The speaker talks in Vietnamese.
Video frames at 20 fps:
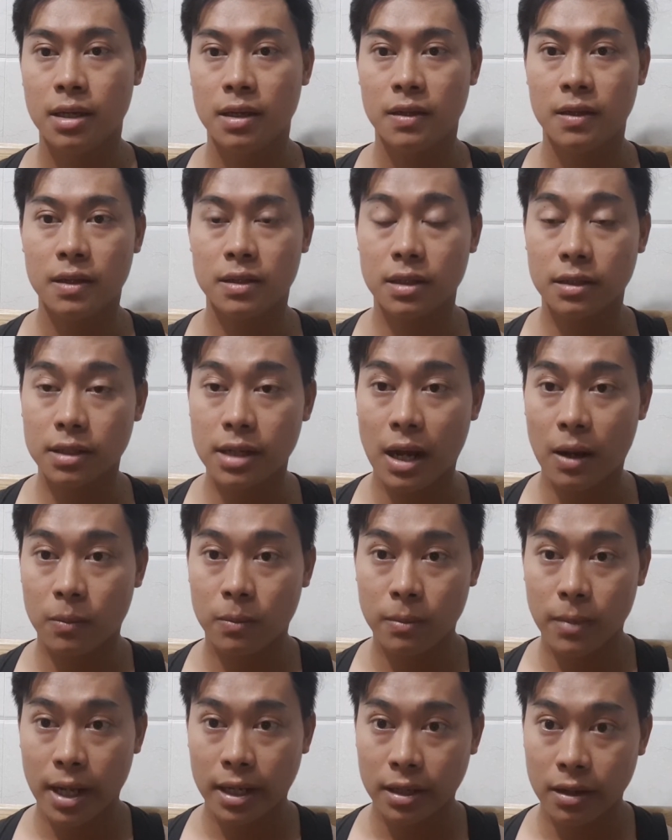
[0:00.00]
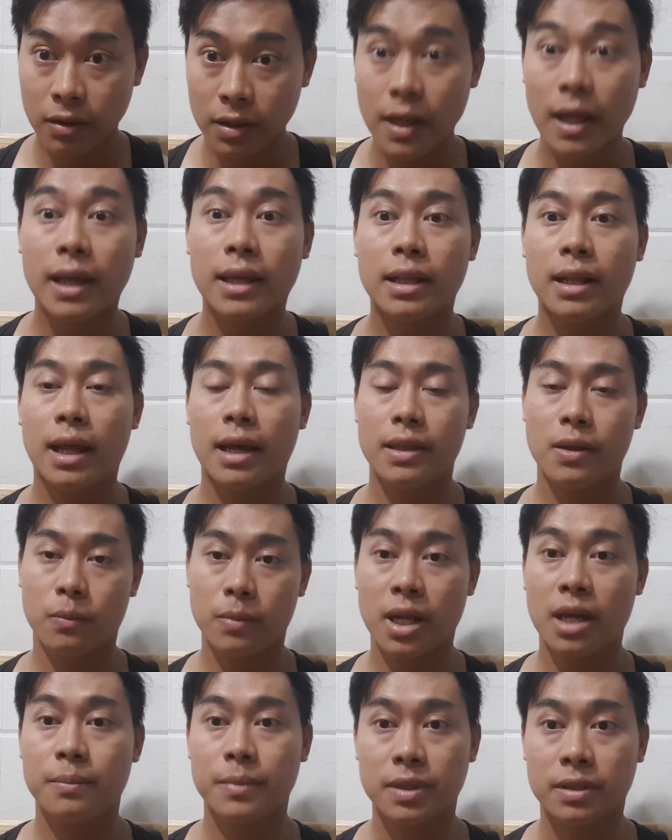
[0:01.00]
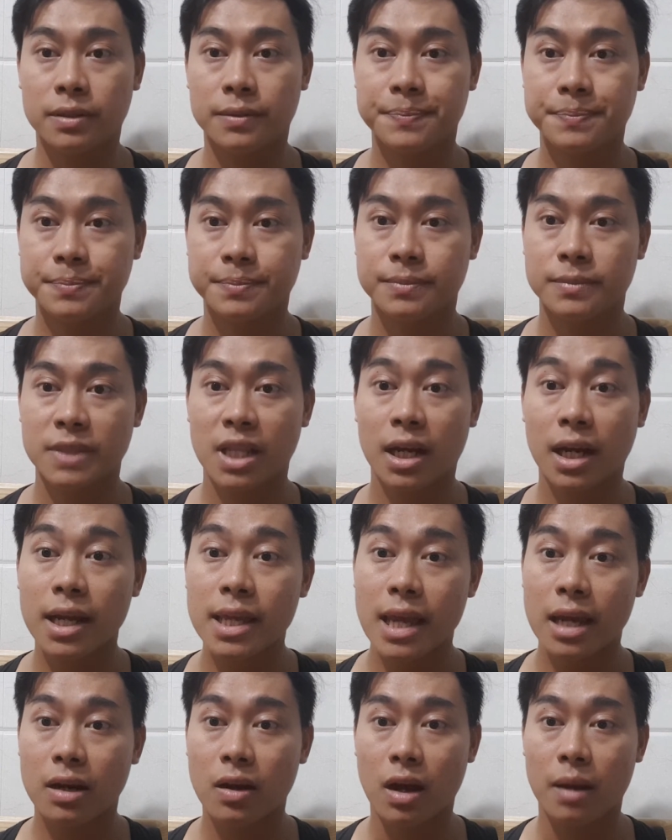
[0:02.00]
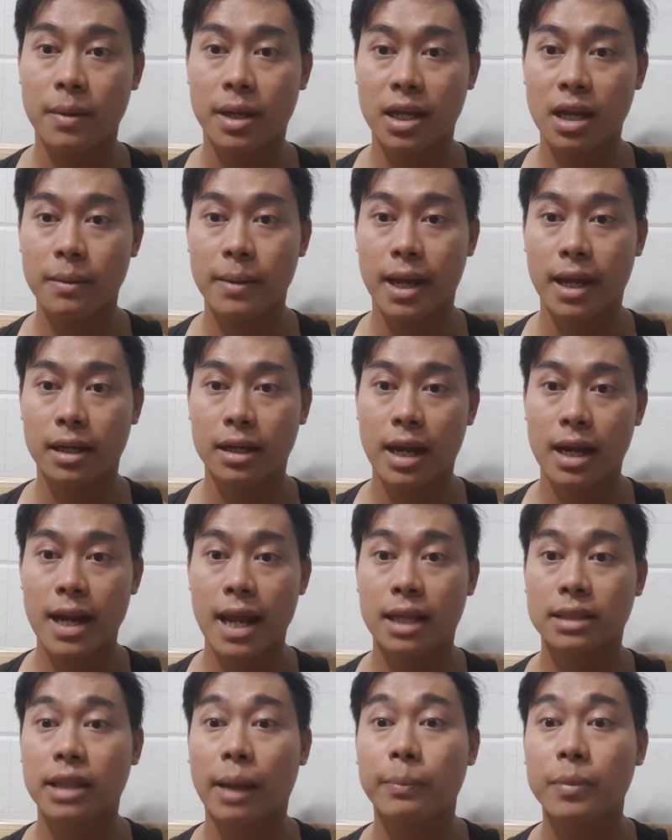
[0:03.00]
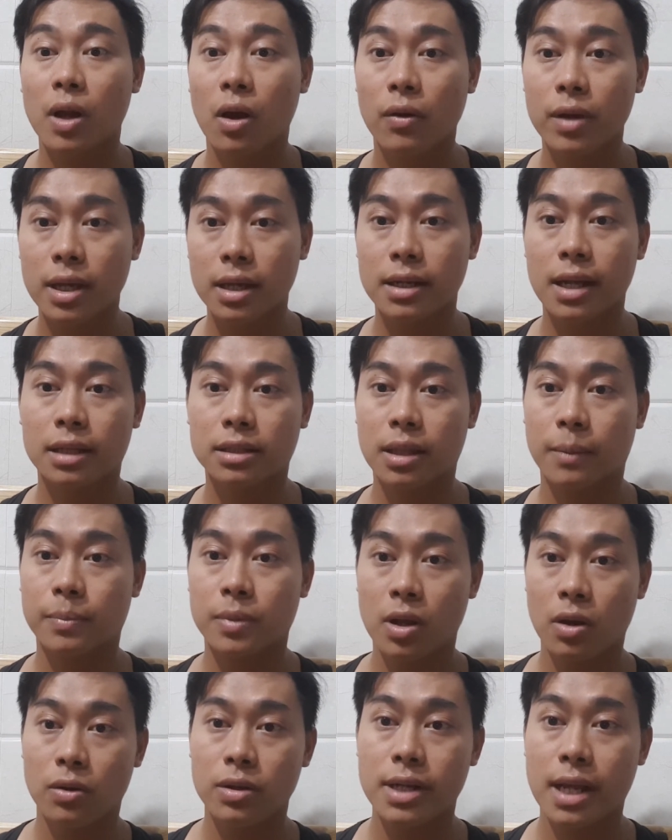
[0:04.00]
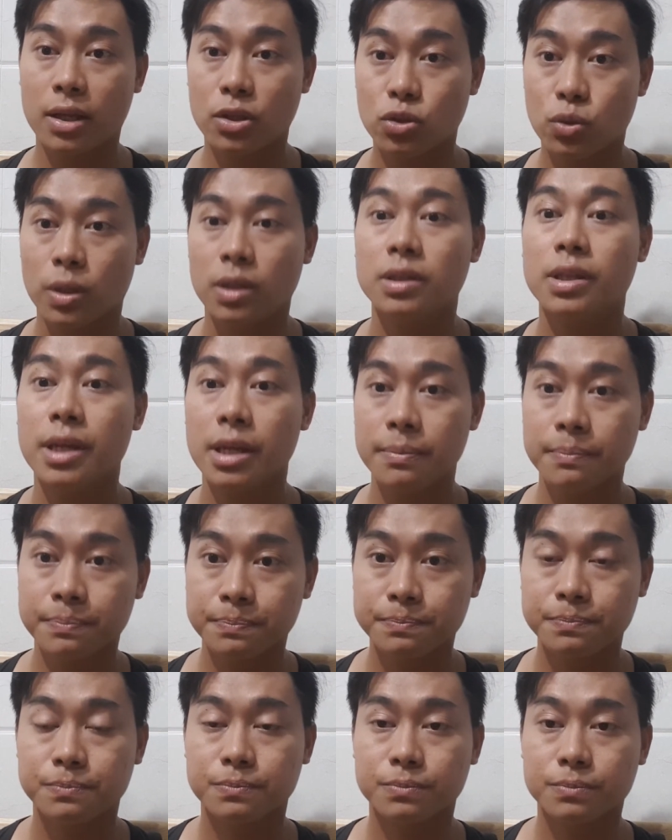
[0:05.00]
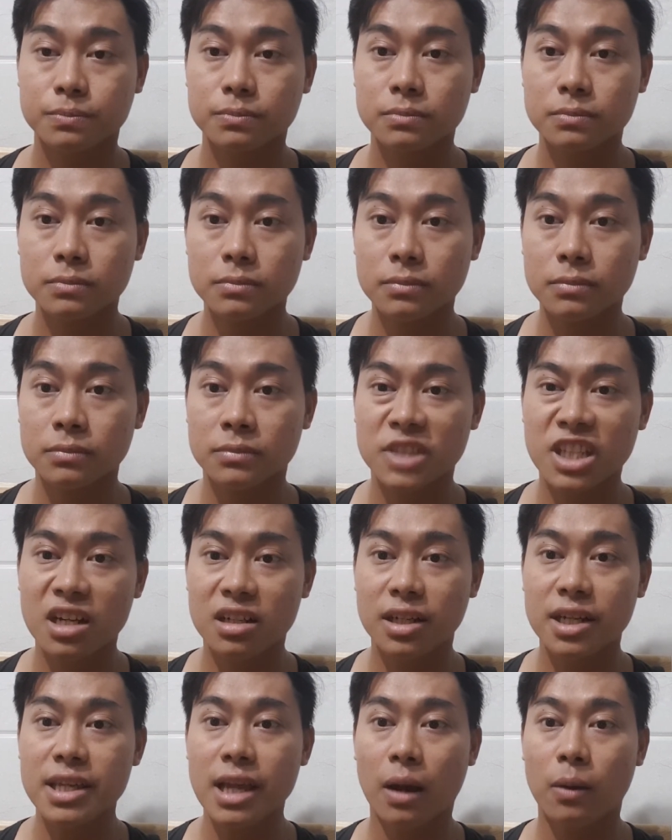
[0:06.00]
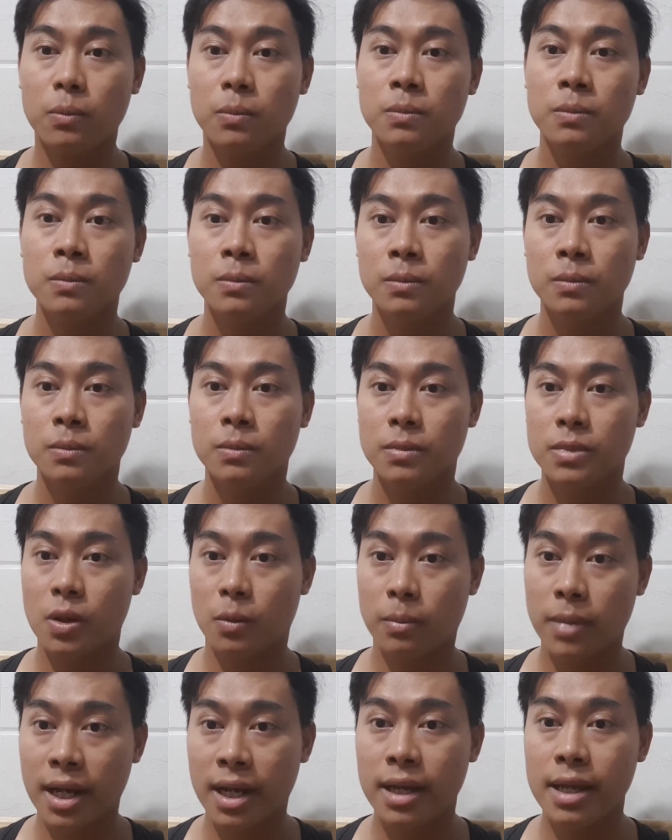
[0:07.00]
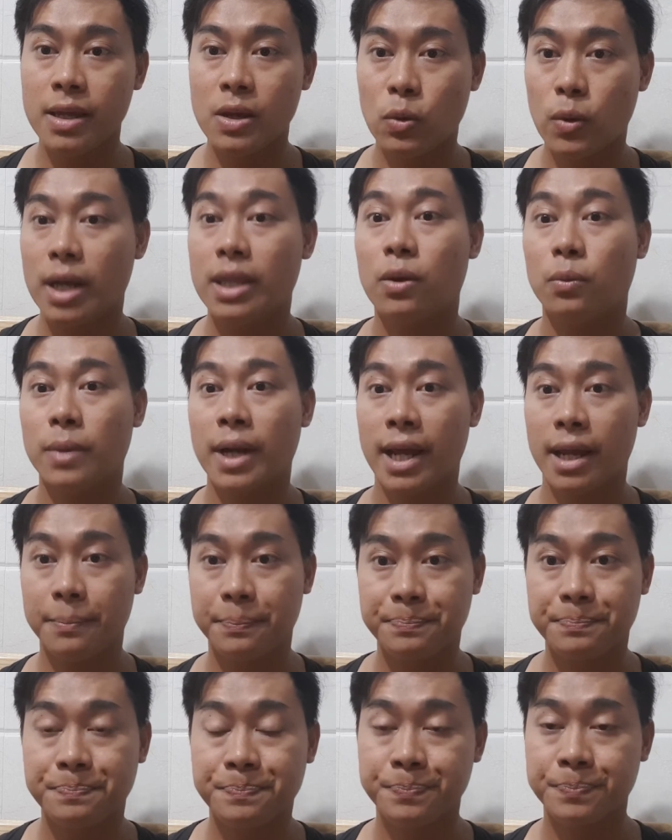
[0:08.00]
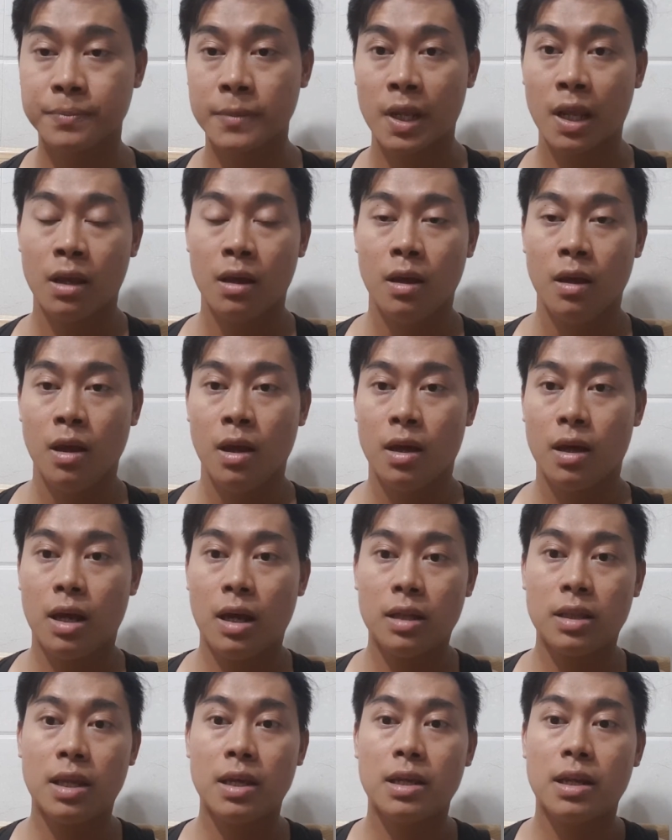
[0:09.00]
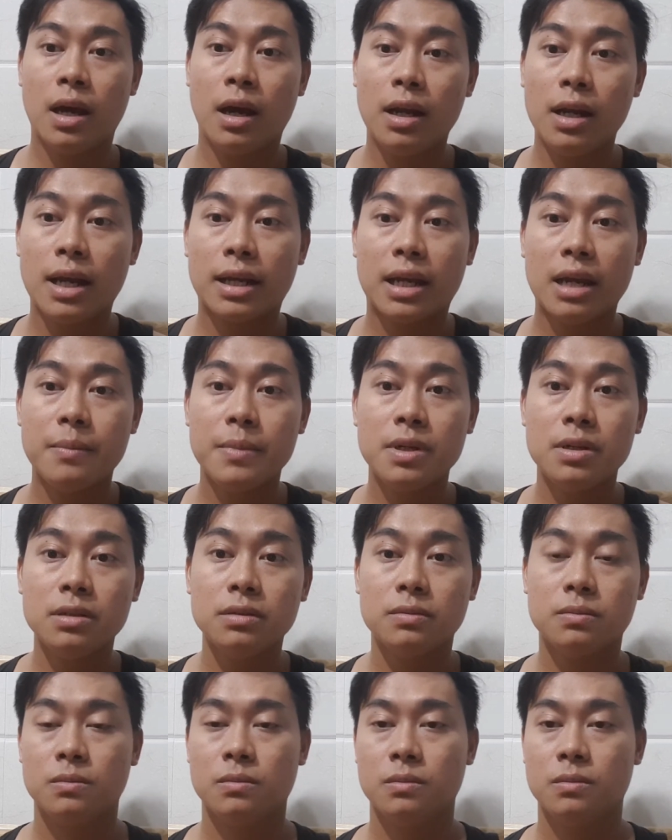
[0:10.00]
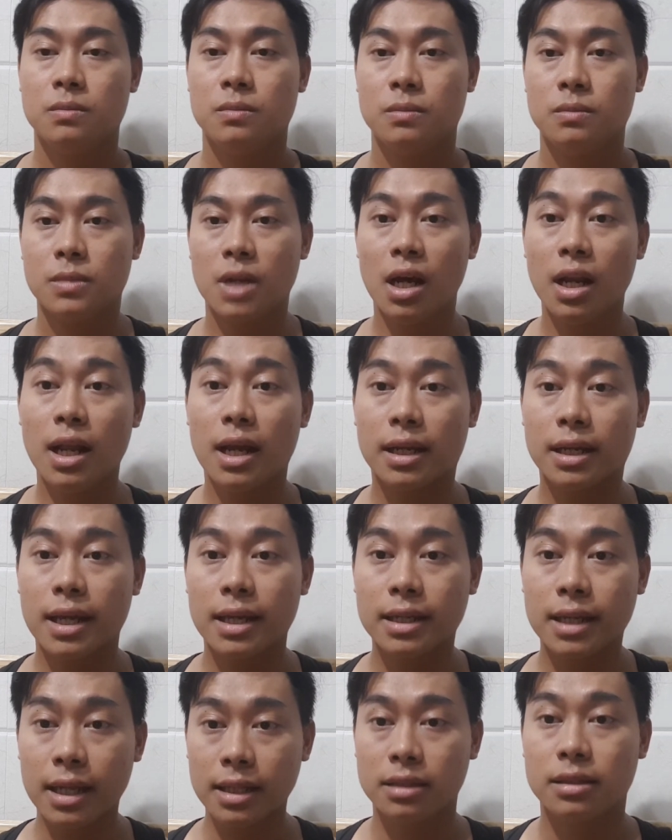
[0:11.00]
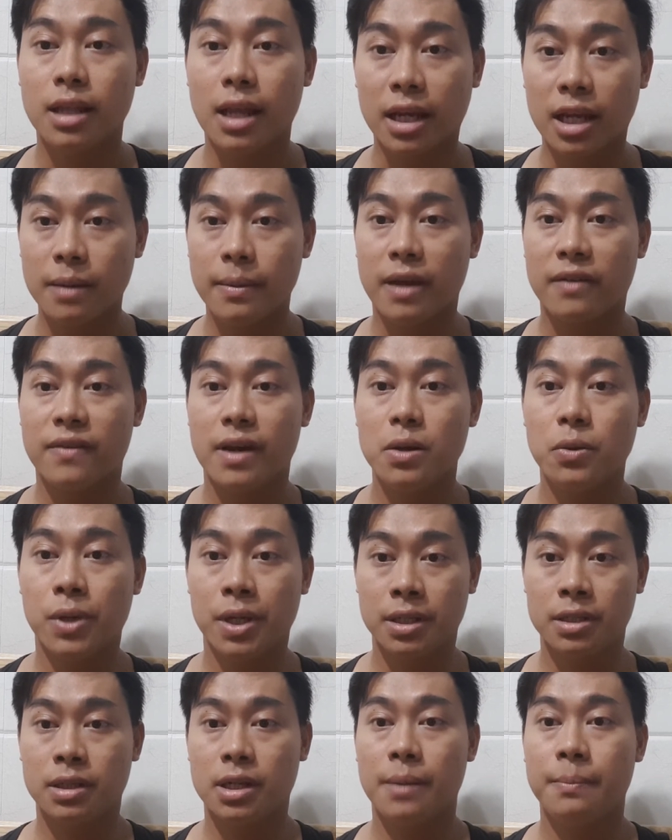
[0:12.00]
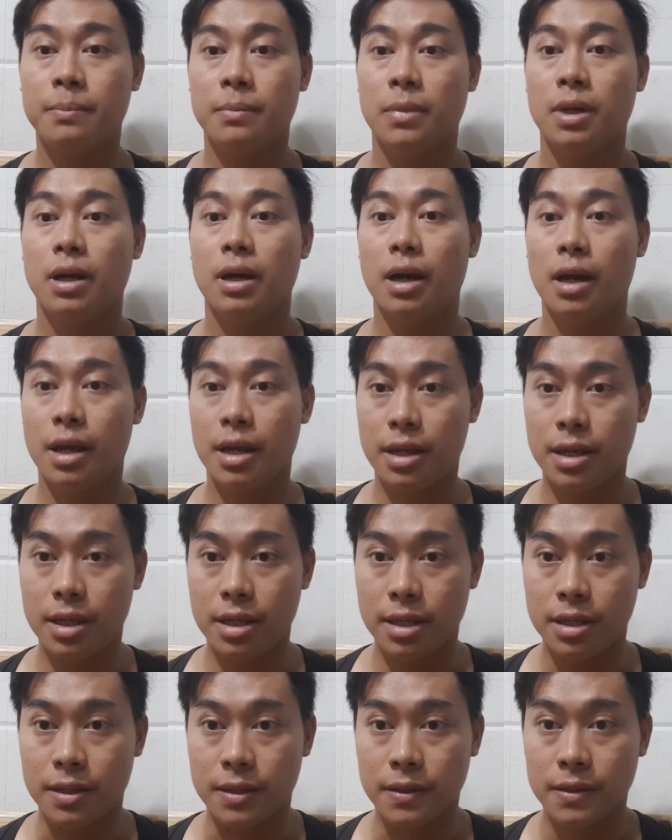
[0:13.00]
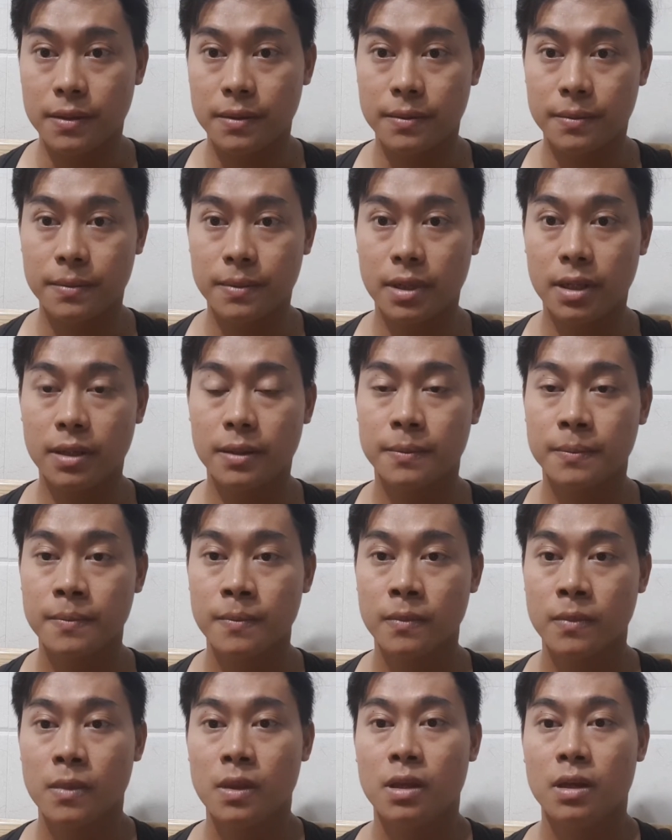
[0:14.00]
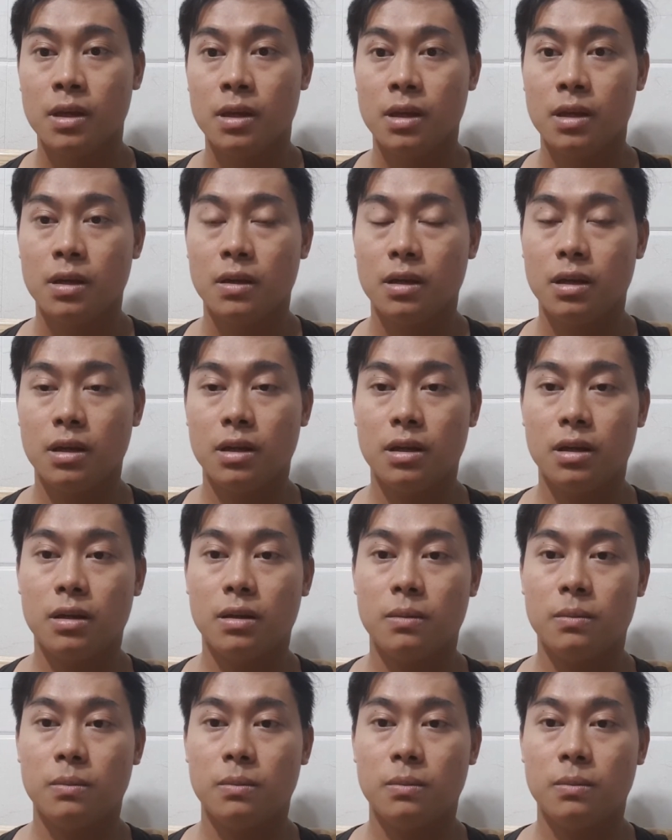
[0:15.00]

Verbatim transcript: thì tự động bạn nói là là giọng nam được là cái giai đoạn mà các bạn đã đang tập nói đang tập nói đang chuyển tiếp từ cái giọng giọng ái qua giọng nam à, thì đó là cái bước đó là cái cách để các bạn phải luyện được âm y ha. À,